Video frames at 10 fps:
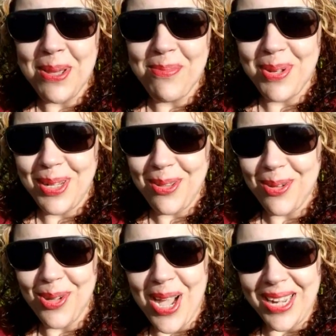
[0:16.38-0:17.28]

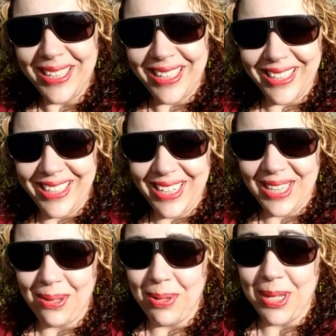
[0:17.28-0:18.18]
bienvenidos al
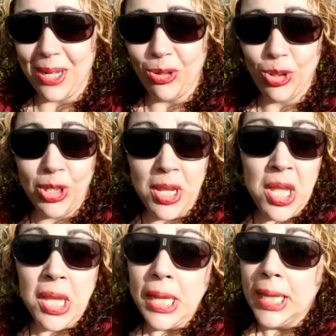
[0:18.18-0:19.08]
taller de Bella Noche.
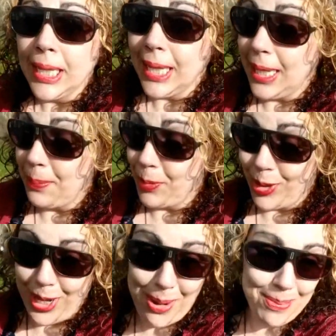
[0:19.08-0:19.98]
que
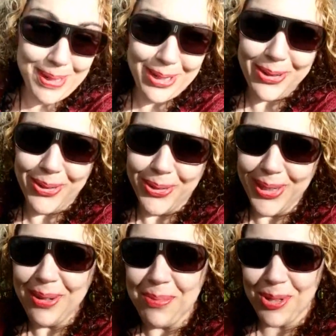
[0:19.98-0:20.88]
porque aparezco
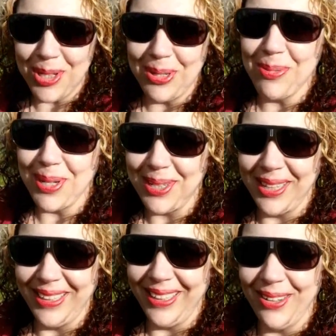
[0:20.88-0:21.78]
hoy, pues es
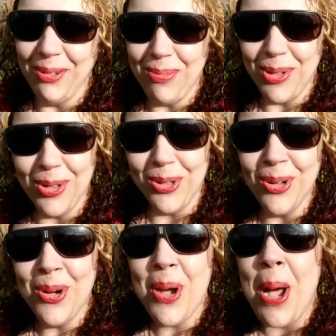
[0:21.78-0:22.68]
bastante obvio, ¿no?
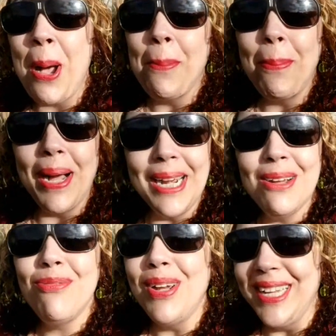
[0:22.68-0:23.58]

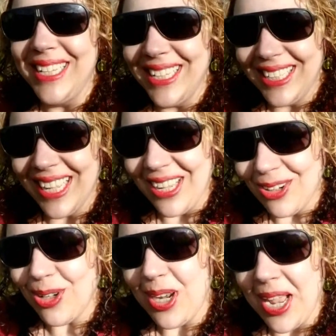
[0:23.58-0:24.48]
Para
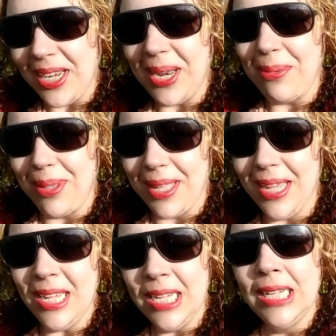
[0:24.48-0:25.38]
felicitaros la
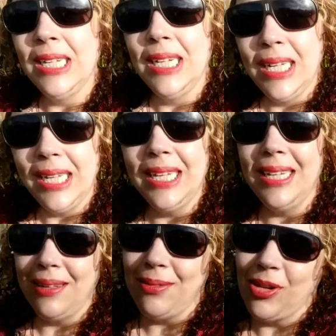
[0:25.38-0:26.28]
Navidad.
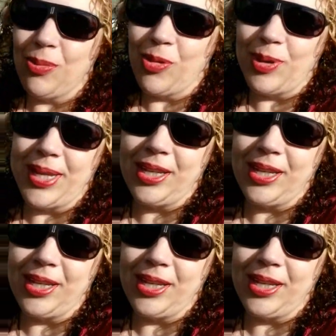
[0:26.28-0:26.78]
Eh, como veis